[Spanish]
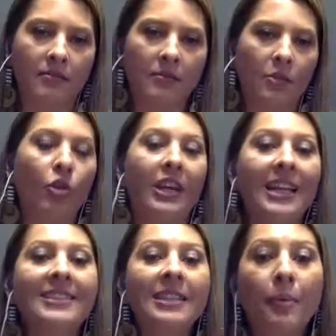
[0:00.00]
lo que
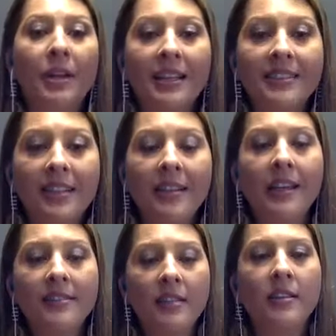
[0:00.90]
sí pues, puede hacer
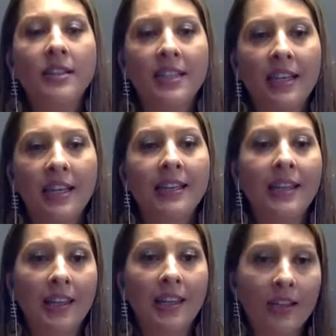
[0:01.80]
es retirar las
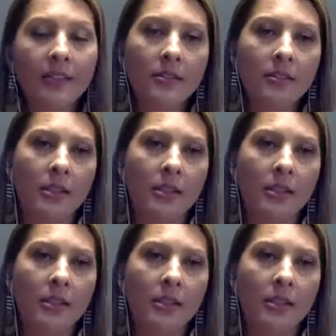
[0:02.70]
querellas